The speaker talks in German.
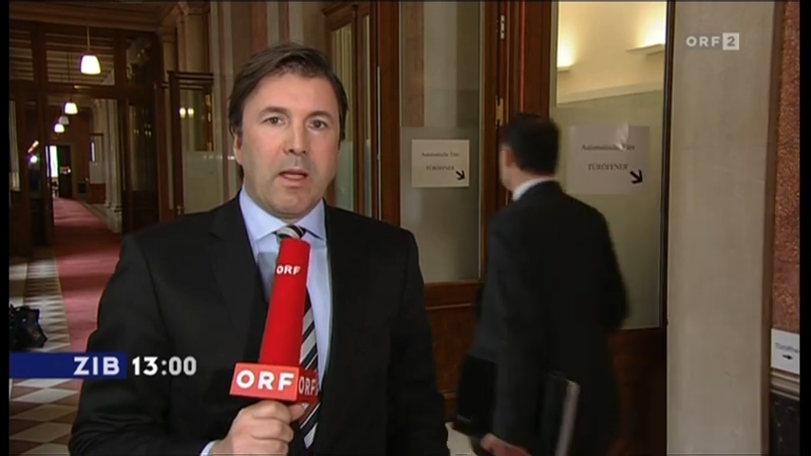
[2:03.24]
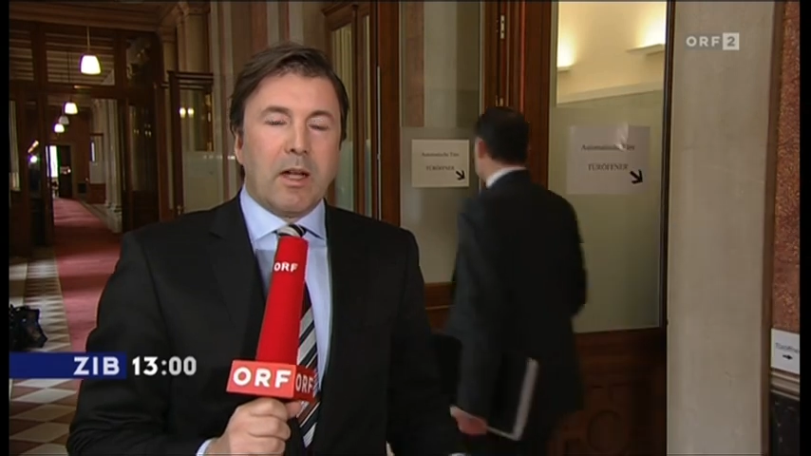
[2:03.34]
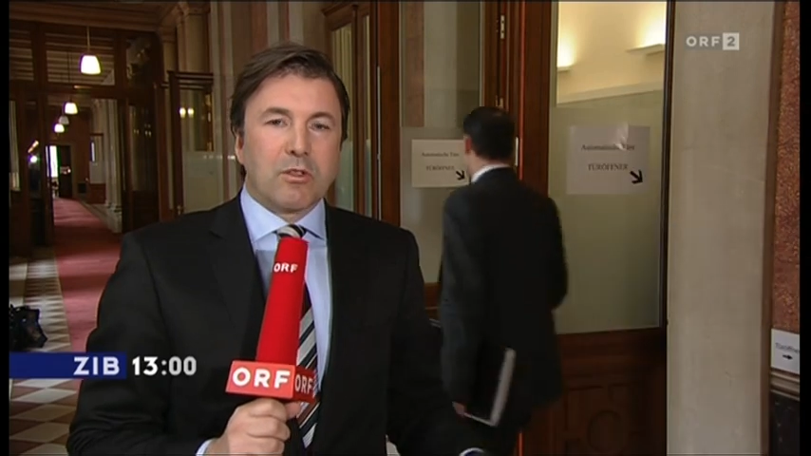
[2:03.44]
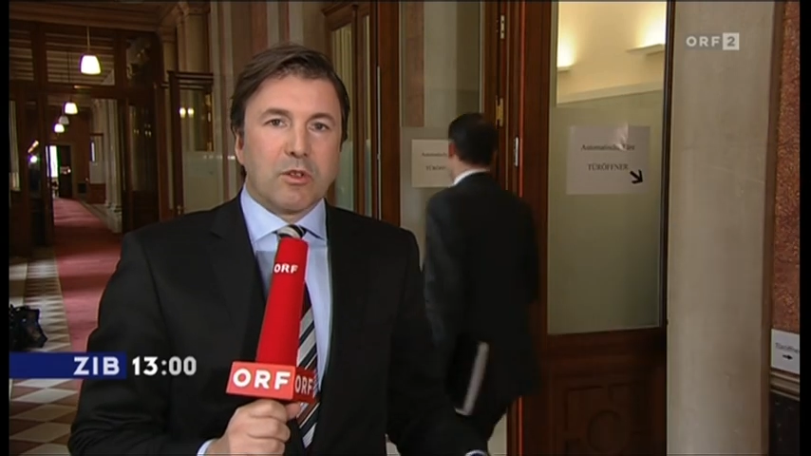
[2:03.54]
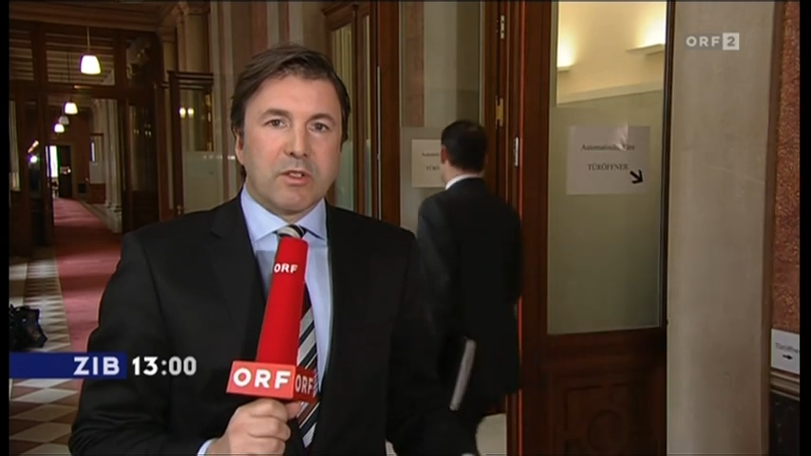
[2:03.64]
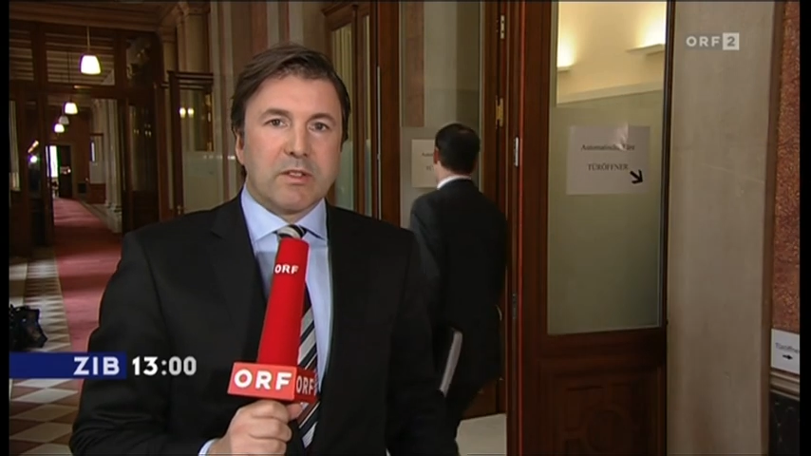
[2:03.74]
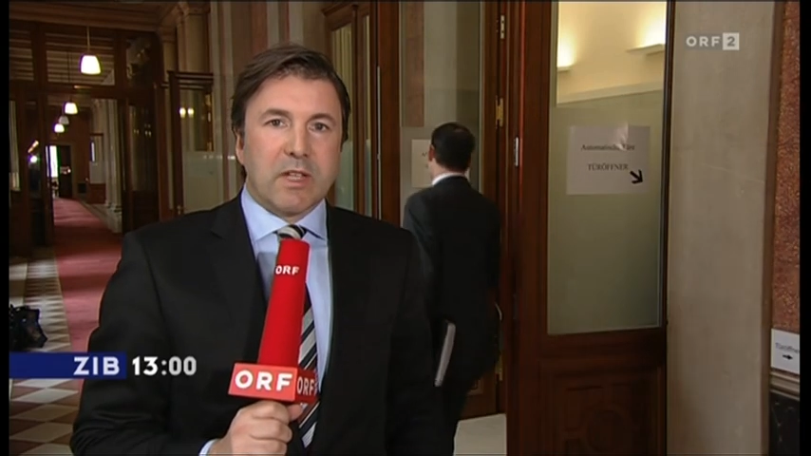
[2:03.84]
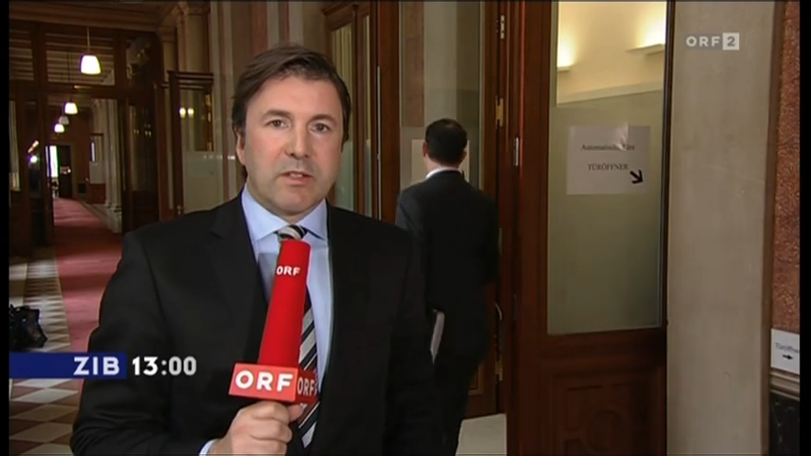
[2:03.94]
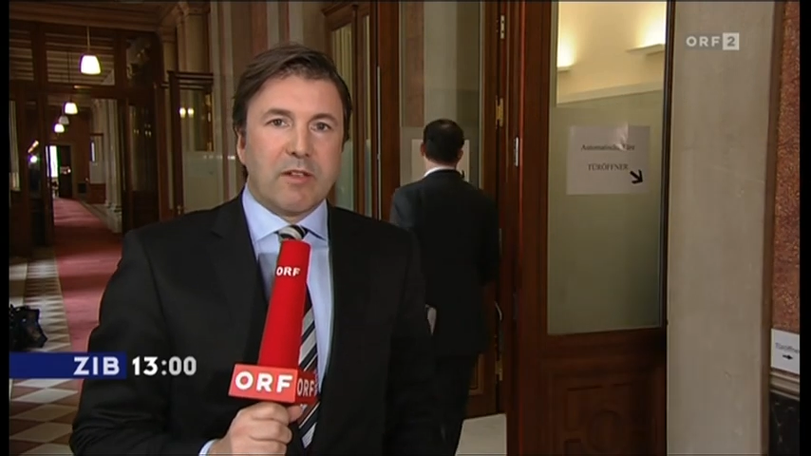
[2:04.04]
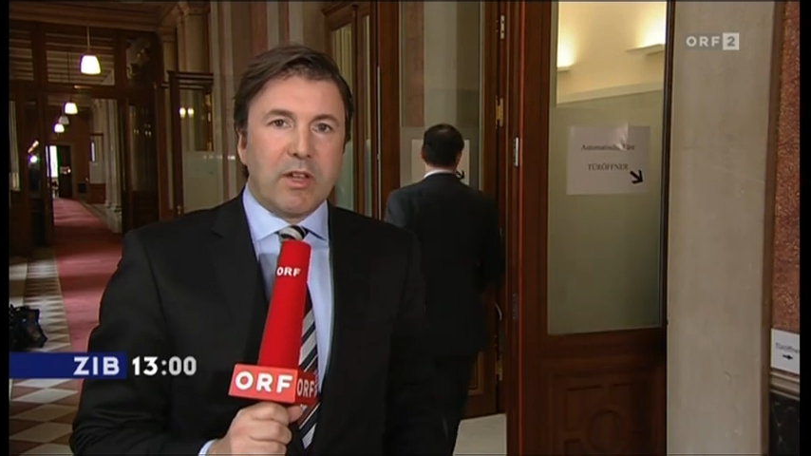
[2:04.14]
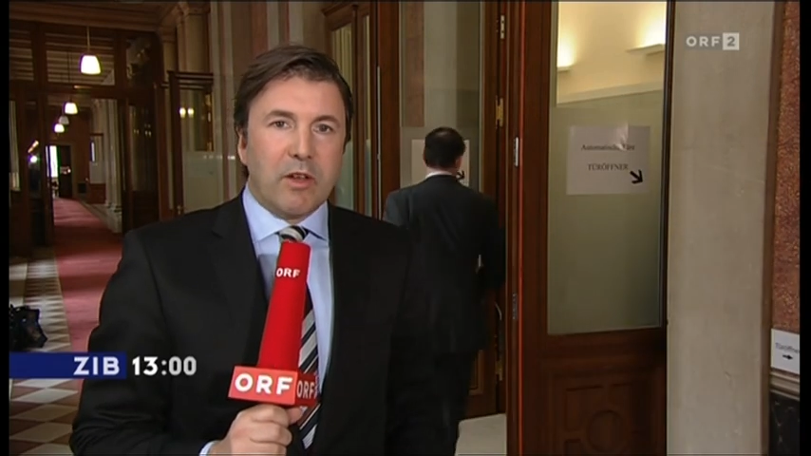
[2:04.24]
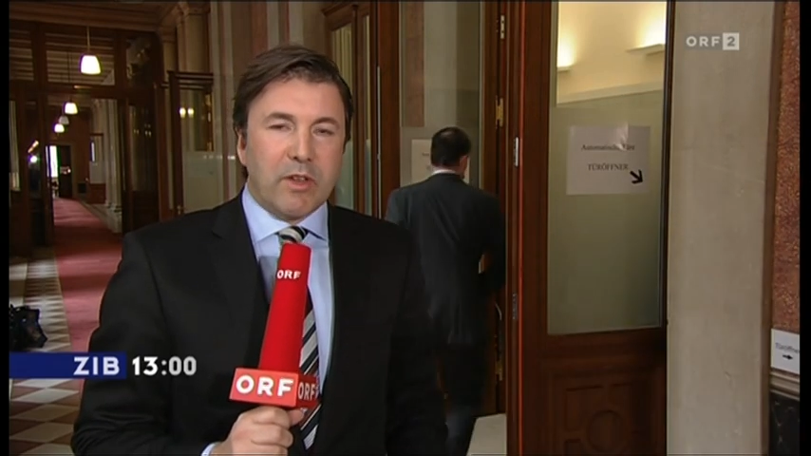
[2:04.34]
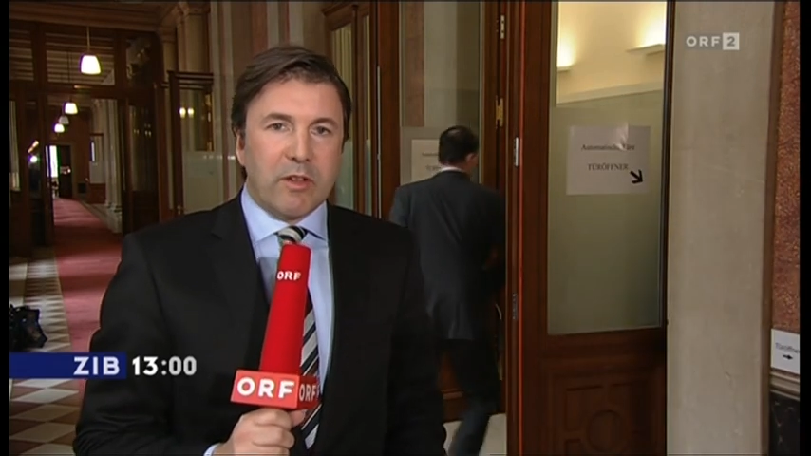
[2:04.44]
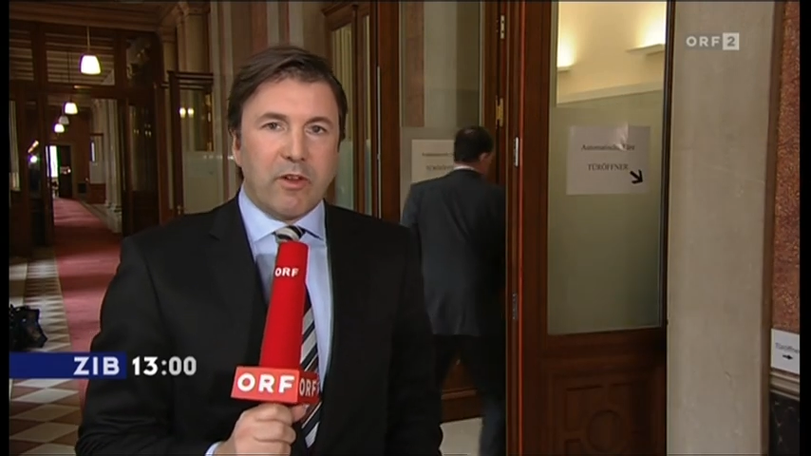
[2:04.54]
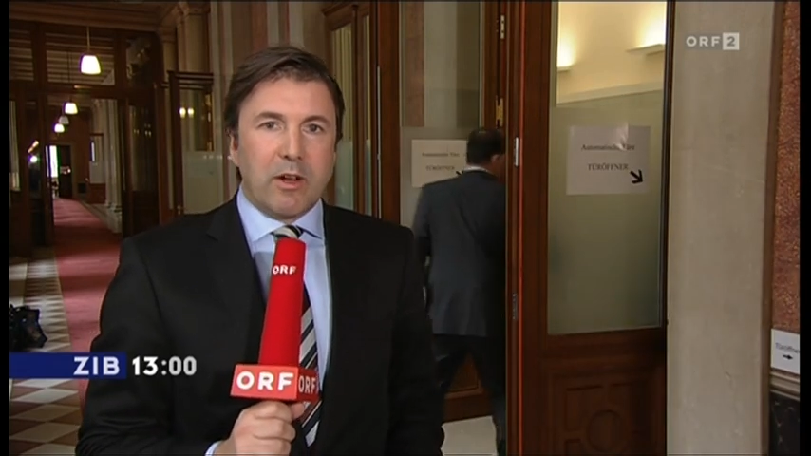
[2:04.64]
Ansonsten sagt er, er will auf
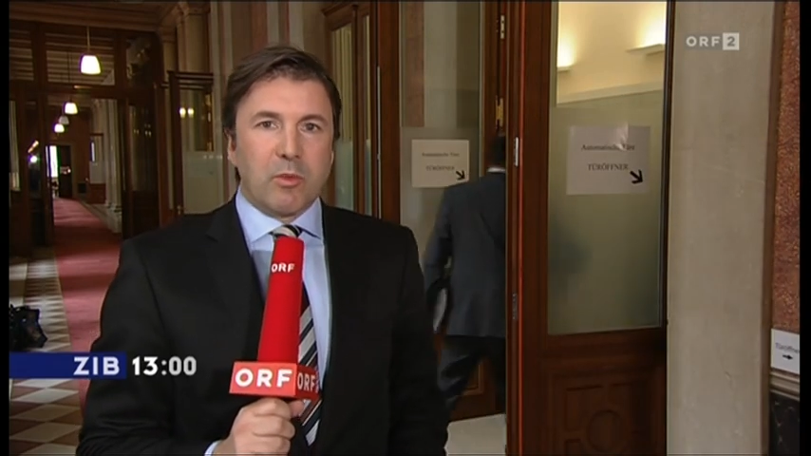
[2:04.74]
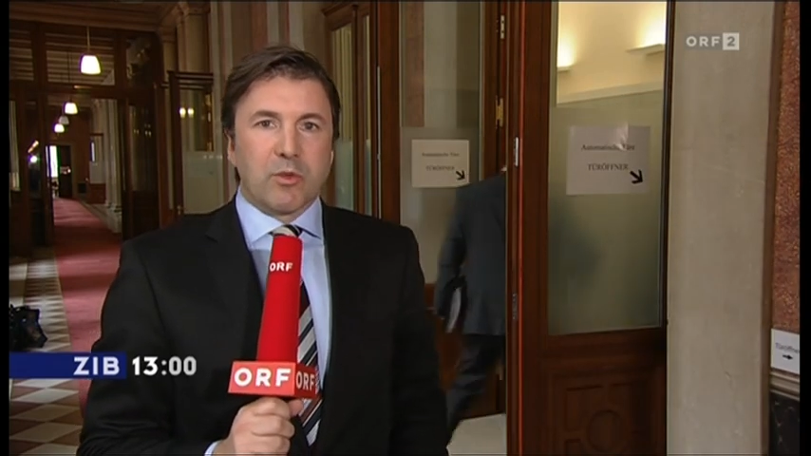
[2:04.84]
jeden Fall im